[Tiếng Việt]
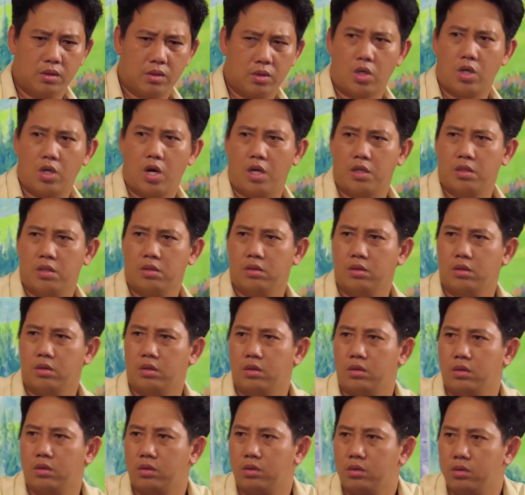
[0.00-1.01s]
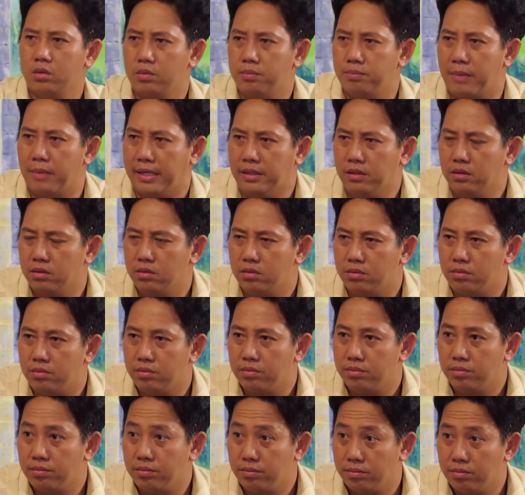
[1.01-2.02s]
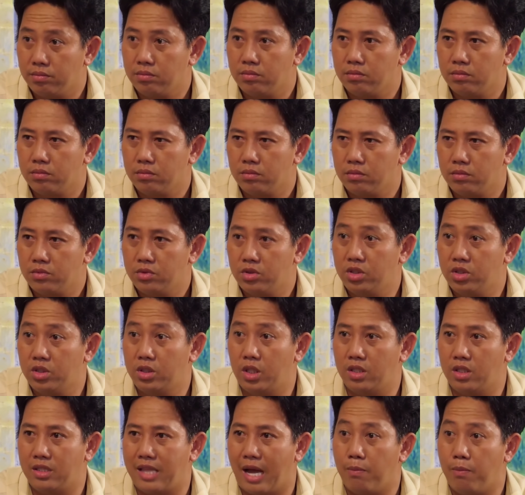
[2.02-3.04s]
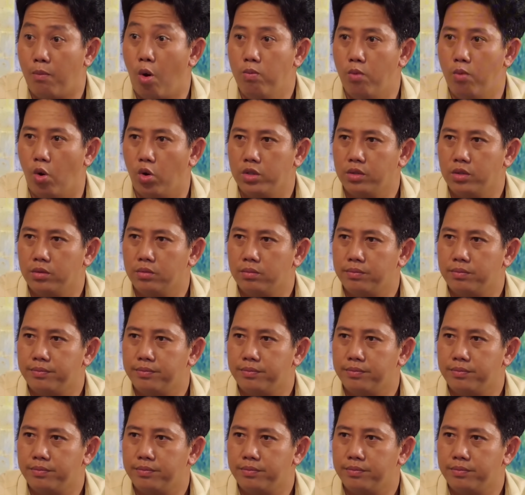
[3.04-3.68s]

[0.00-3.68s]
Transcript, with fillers: thôi được rồi bảnh chích tao bốn mũi